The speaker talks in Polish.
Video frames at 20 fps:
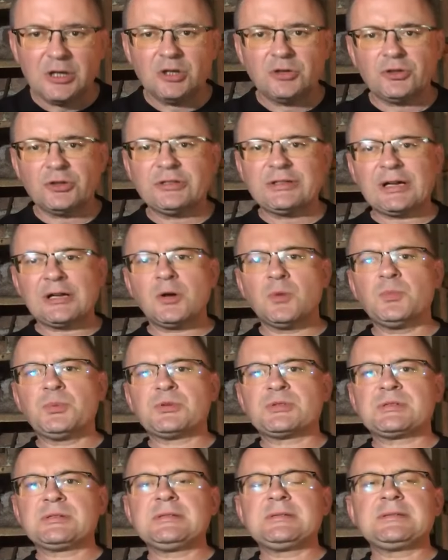No i ta
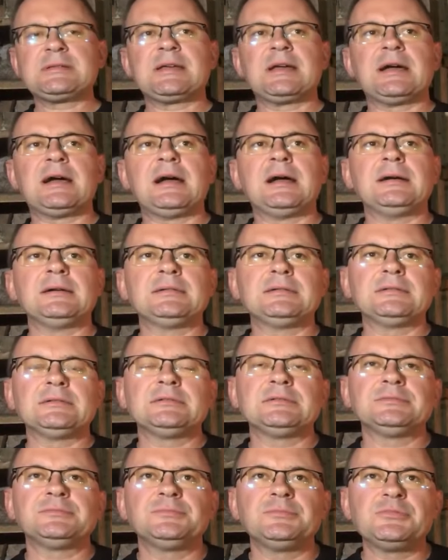kompozycja
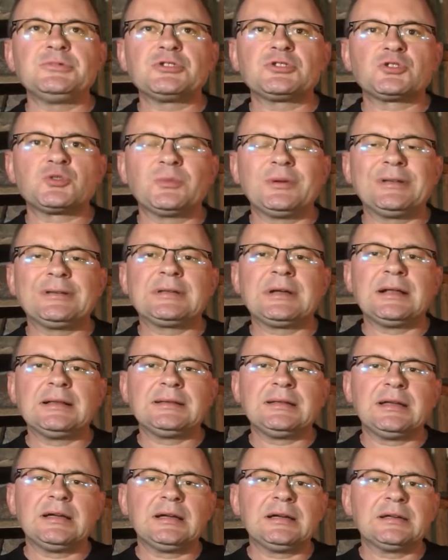y,
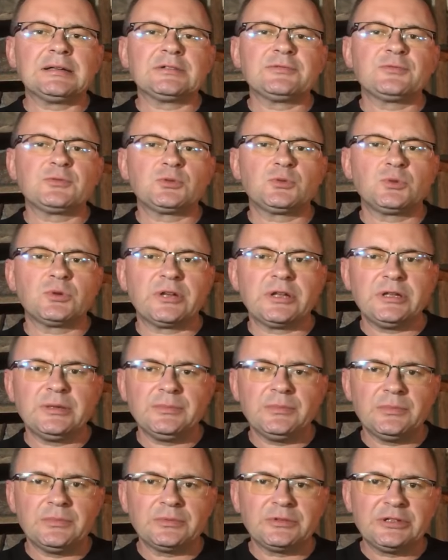instrumentalna, w
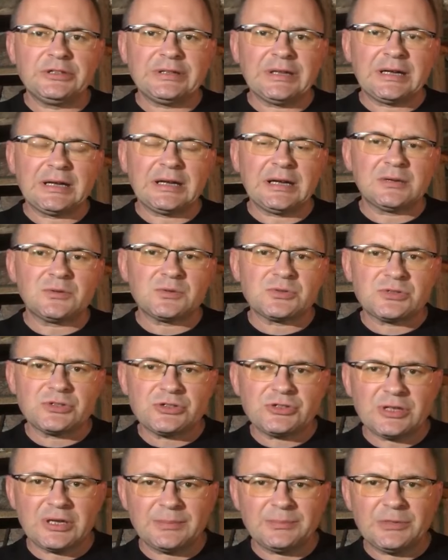której gitara
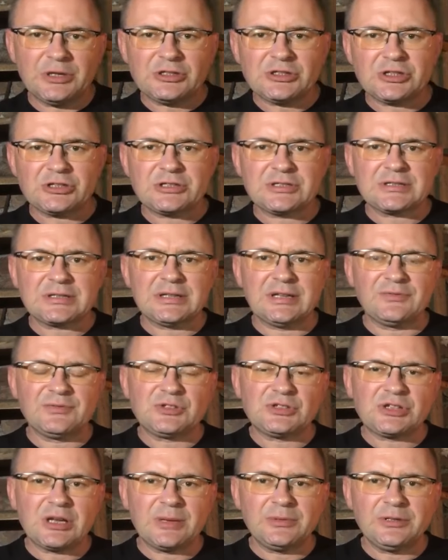akustyczna miesza się z
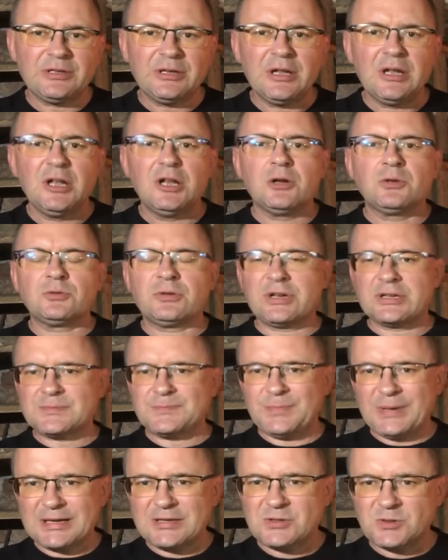klawiszami, która jest
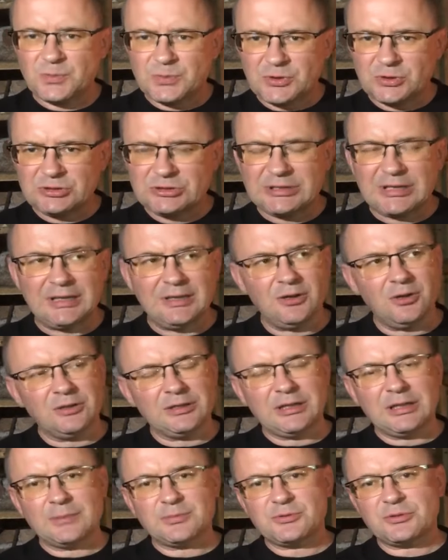bardzo prosta, ale
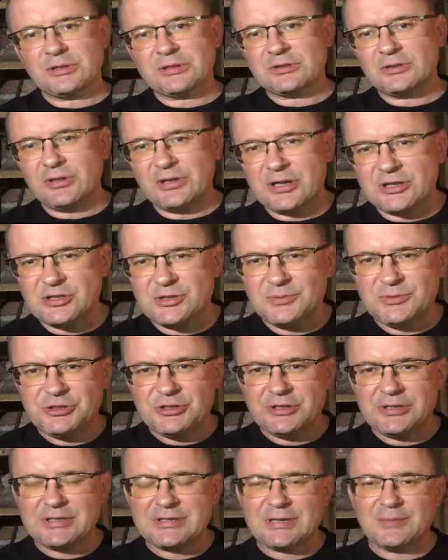ona na przykład kojarzy mi
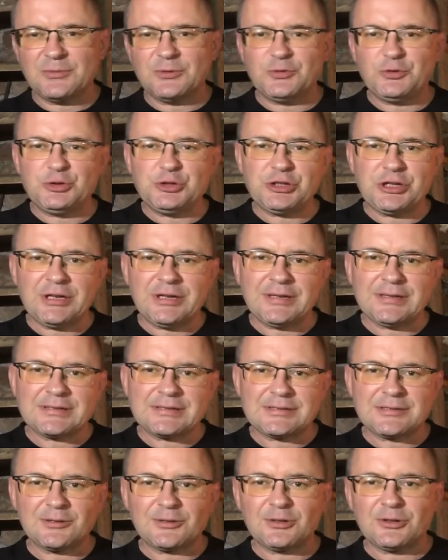się niesamowicie
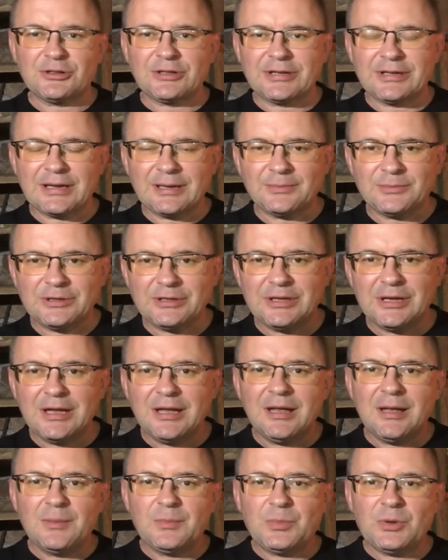z dokonaniami
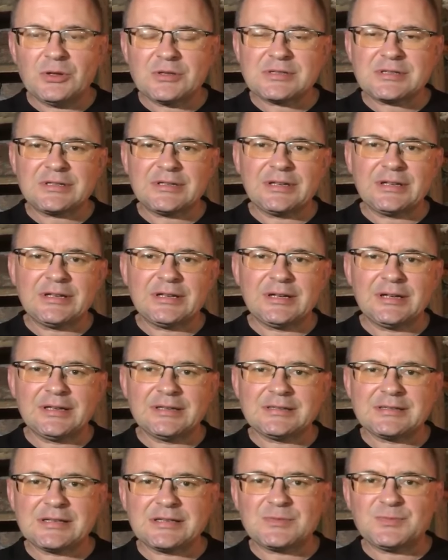polskich
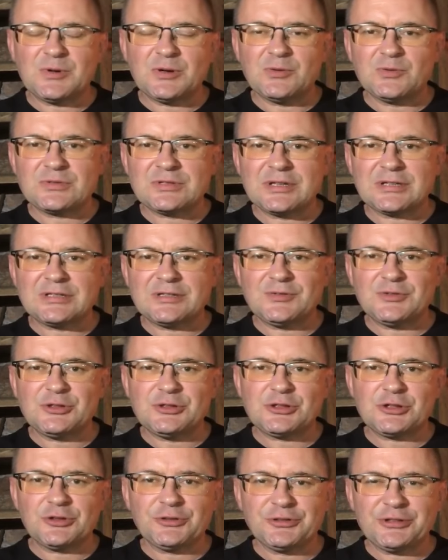y, zespołów z lat
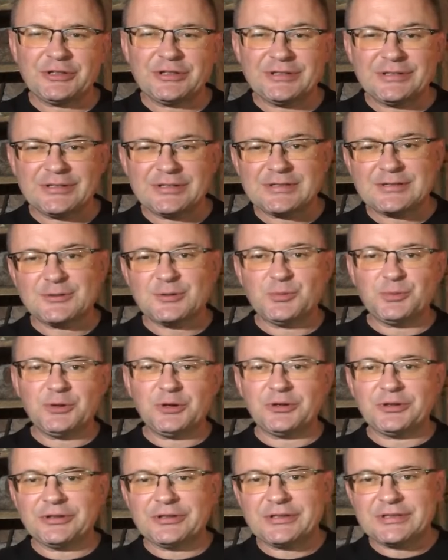90., tych
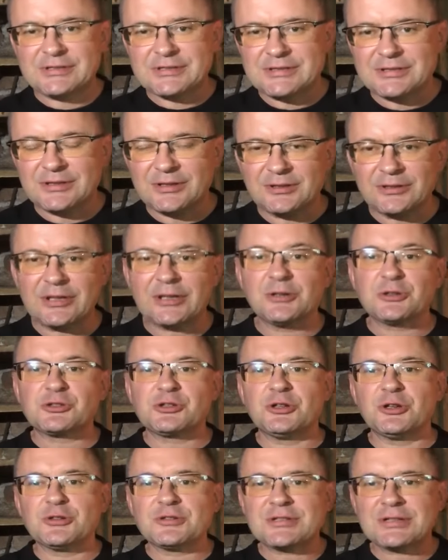skupionych z Dolnego
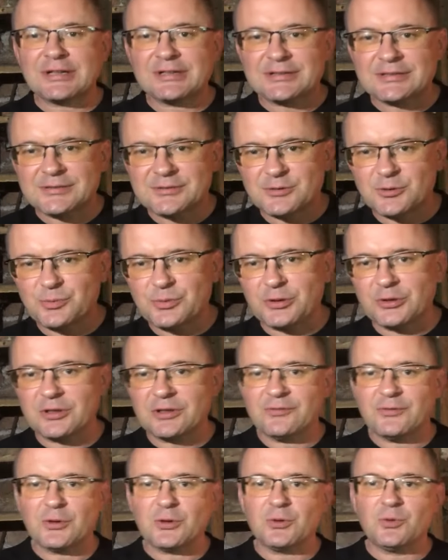Śląska, tych
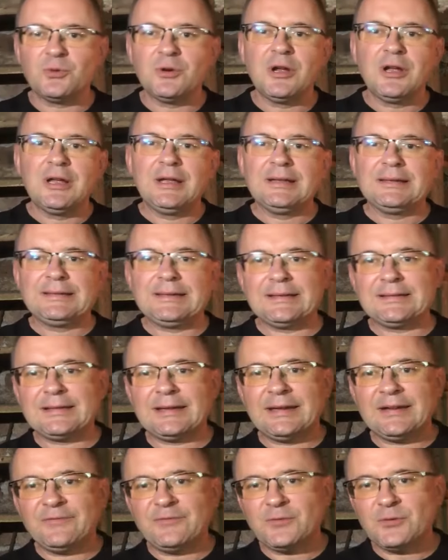skupionych wokół
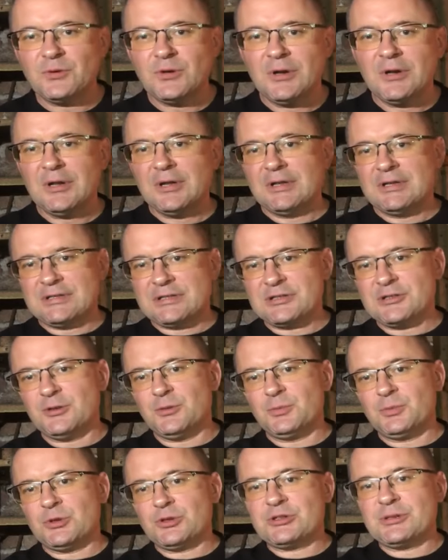TTF-u.
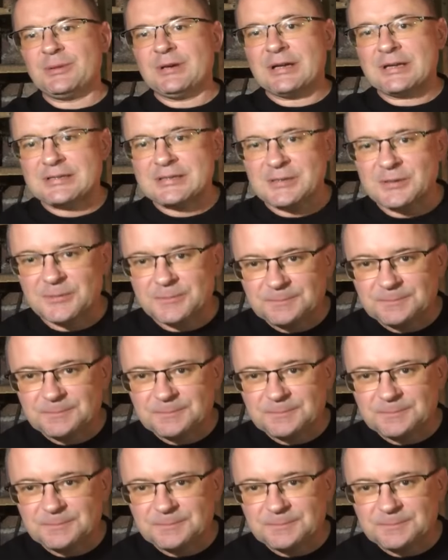Zresztą proszę bardzo.